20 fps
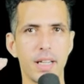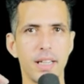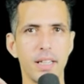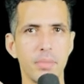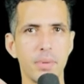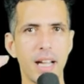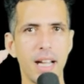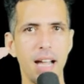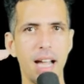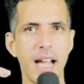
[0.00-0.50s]
يعني
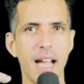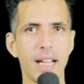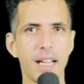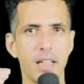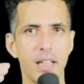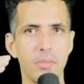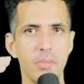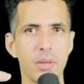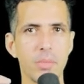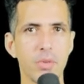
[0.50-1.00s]
يبقى عاقل
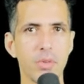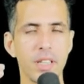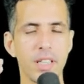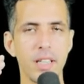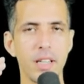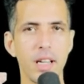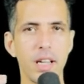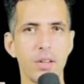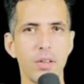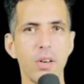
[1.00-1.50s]
الميموري
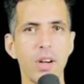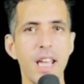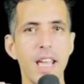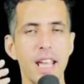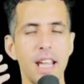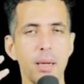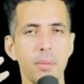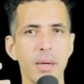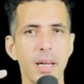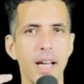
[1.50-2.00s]
ديالو
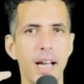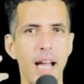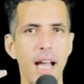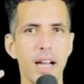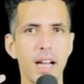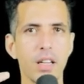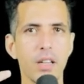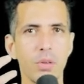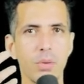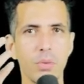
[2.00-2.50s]
يبقى
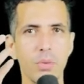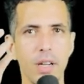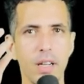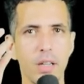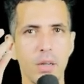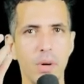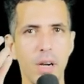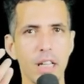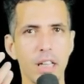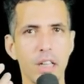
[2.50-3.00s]
عاقل هو على
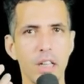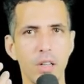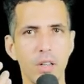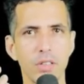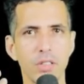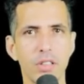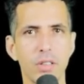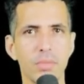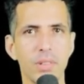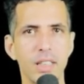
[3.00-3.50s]
واحد
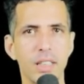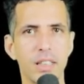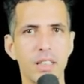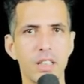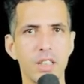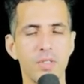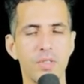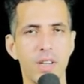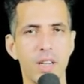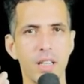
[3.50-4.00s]
لونسوم ديال
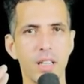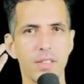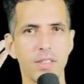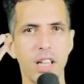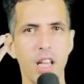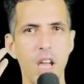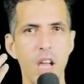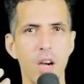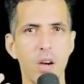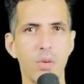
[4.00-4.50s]
الايدنتيفايرز
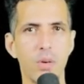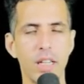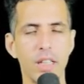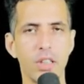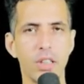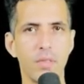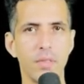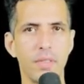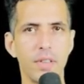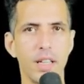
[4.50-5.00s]

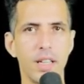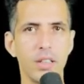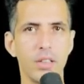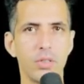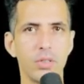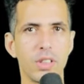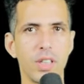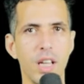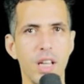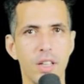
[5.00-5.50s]
وعندهم
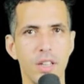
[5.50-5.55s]
فاليوز